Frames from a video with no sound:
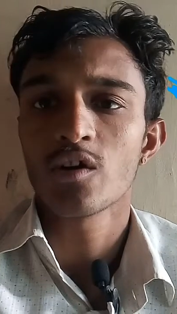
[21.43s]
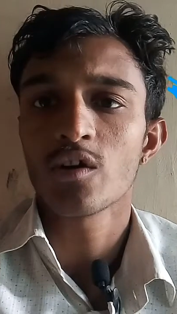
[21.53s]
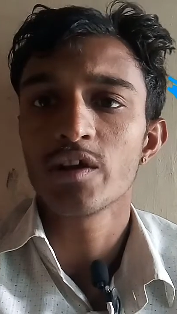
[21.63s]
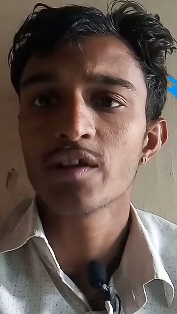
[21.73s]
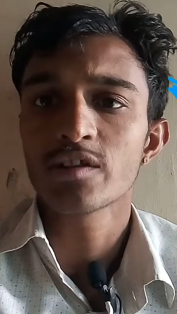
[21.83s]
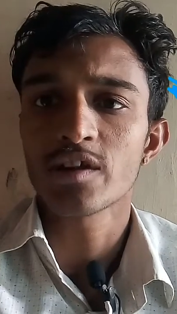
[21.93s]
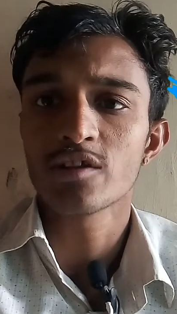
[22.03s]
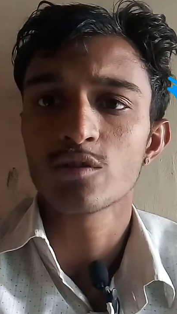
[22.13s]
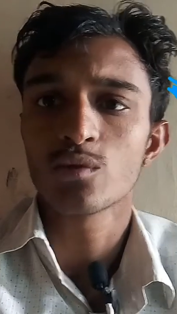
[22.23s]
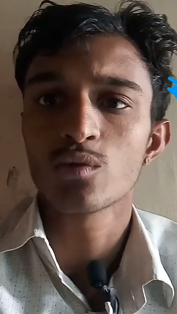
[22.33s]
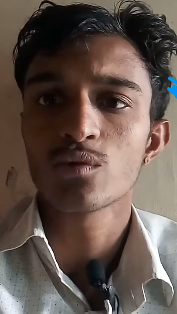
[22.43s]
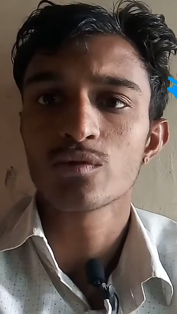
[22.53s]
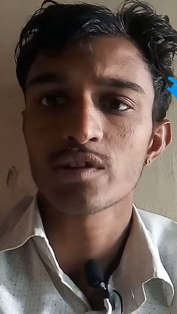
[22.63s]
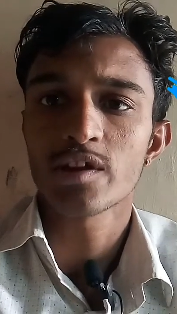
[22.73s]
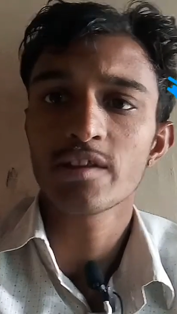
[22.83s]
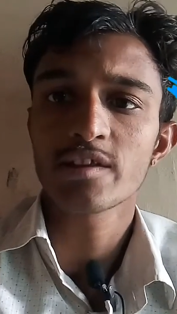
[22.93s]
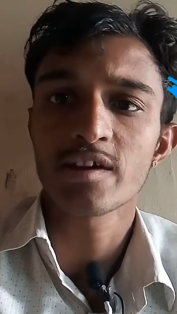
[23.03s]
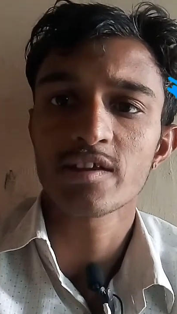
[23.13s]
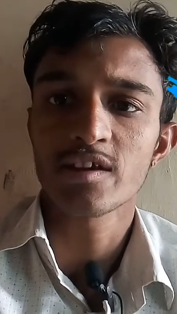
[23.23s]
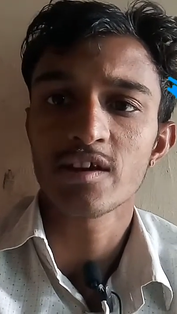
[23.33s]
ऑडियंस है जो सर्च
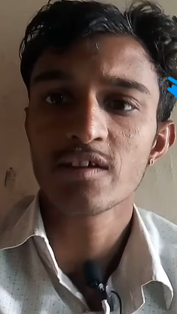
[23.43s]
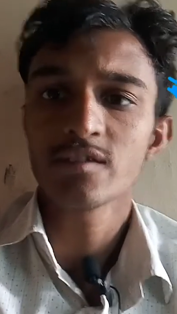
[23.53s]
करती है